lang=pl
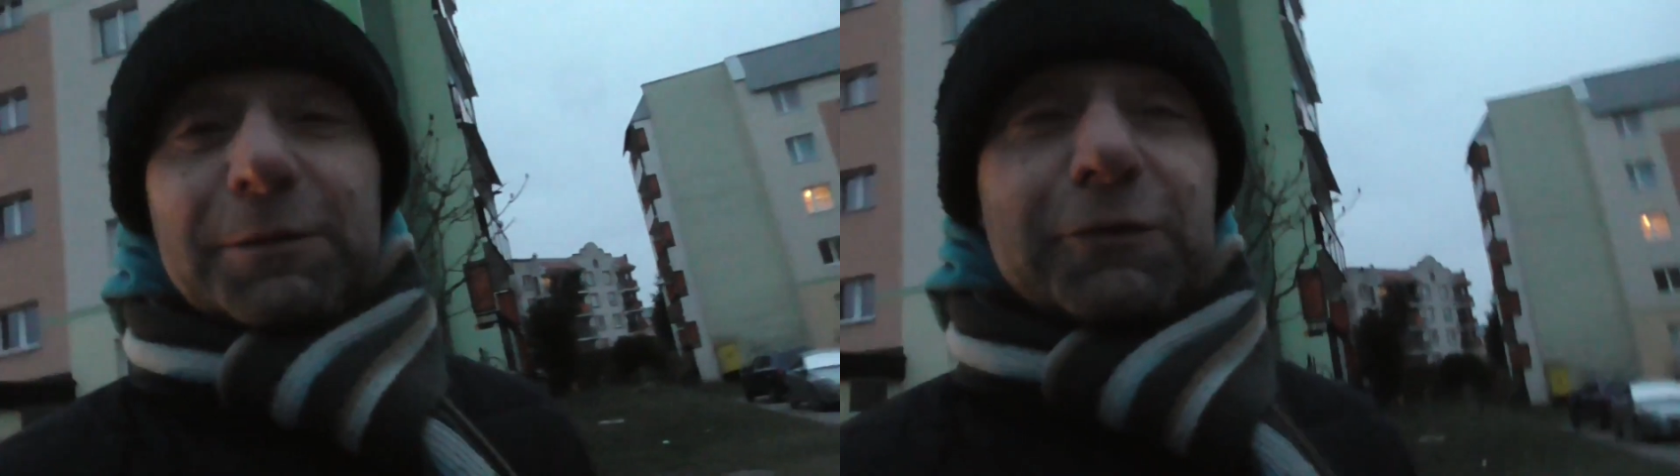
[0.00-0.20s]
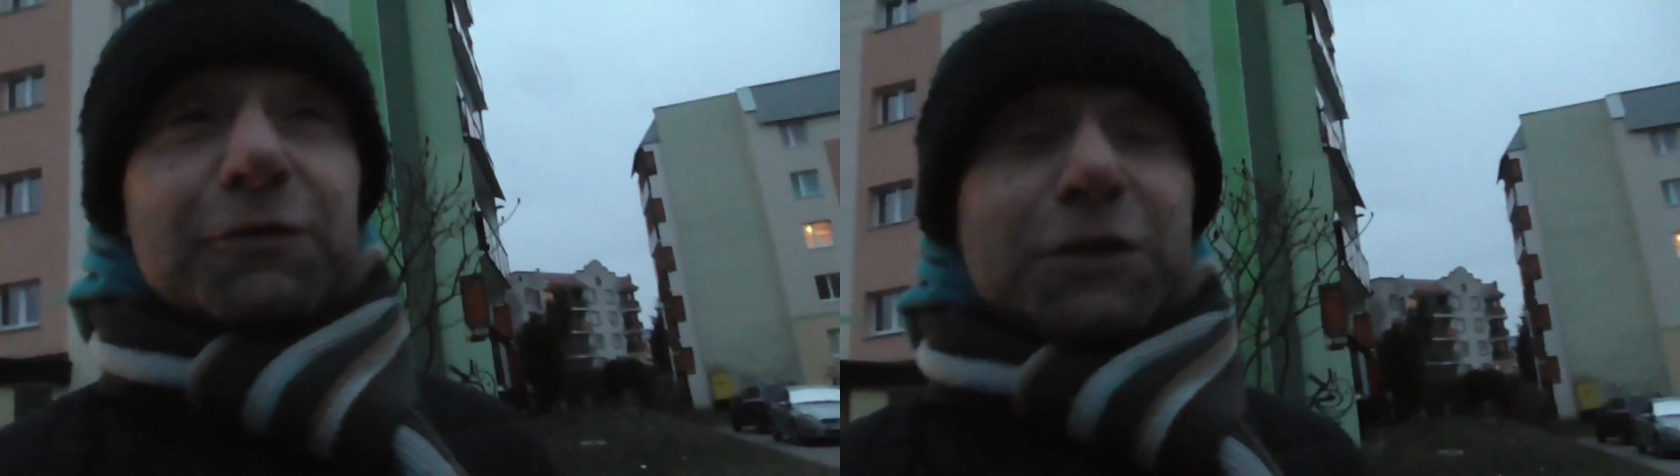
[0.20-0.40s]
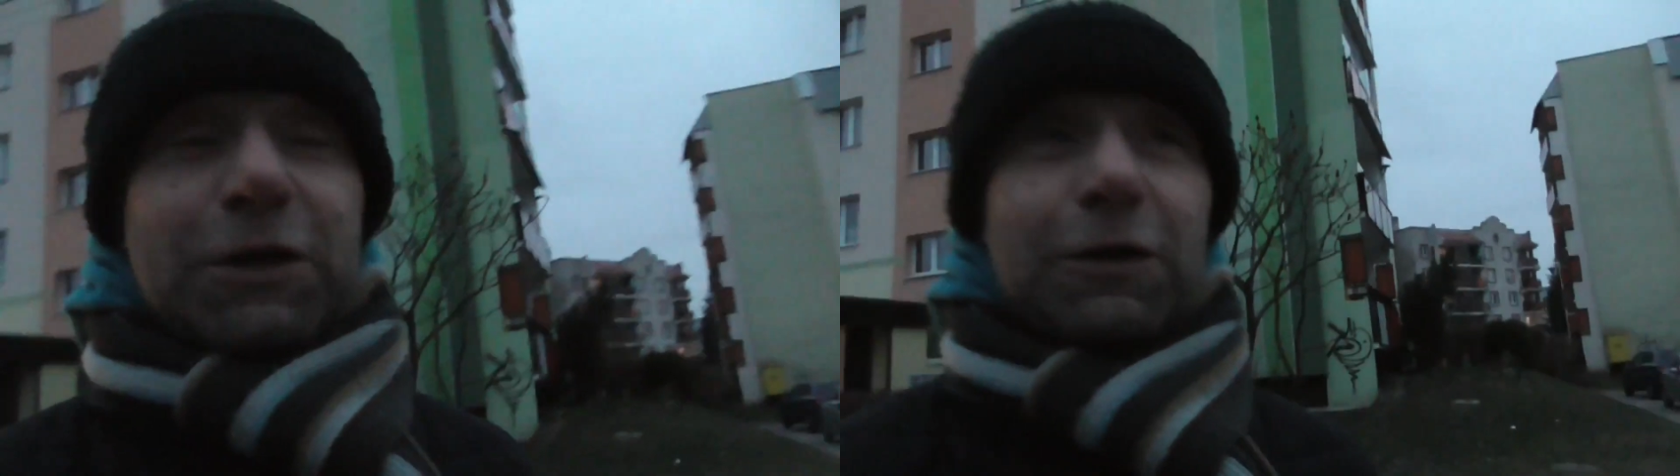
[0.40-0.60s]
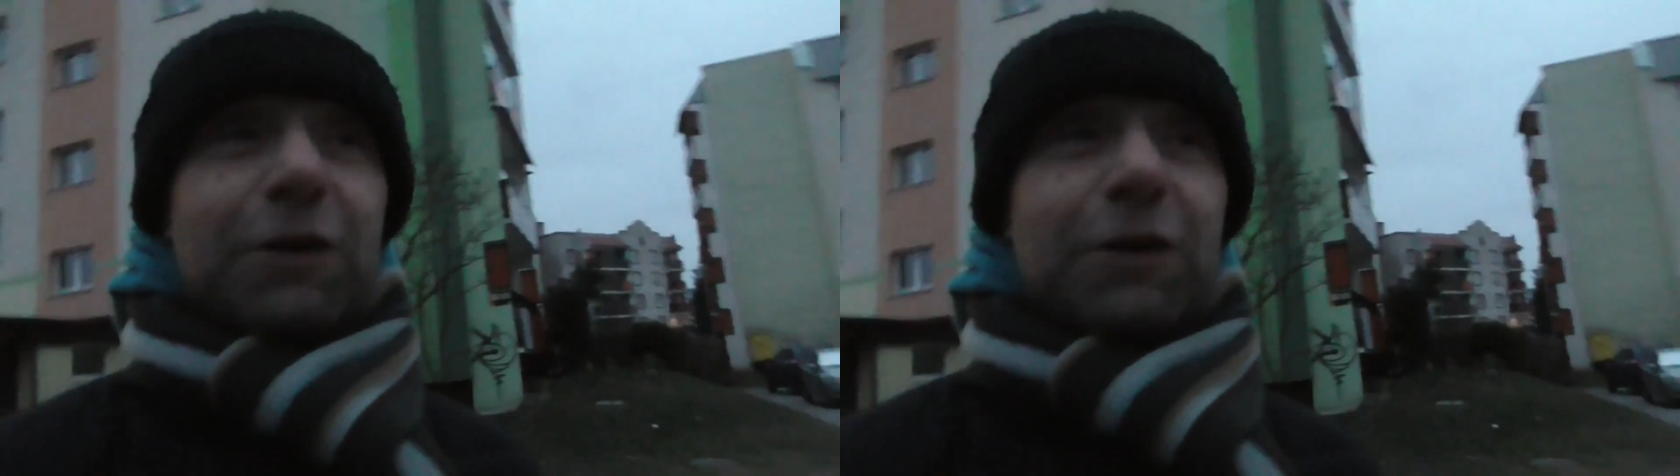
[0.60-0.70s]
Mówi, że